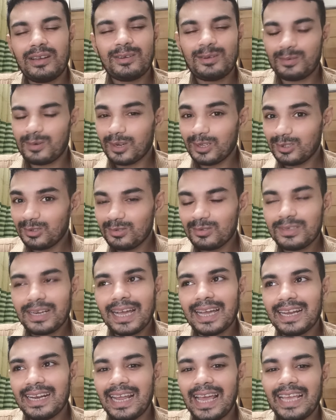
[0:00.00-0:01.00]
আমার কাছে তো
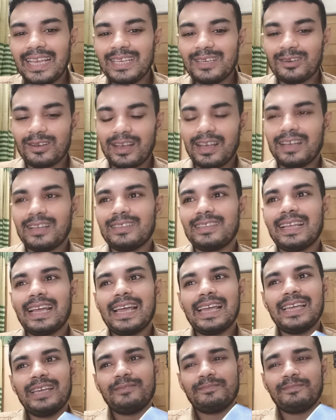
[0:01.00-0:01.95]
টাকা নাই তাই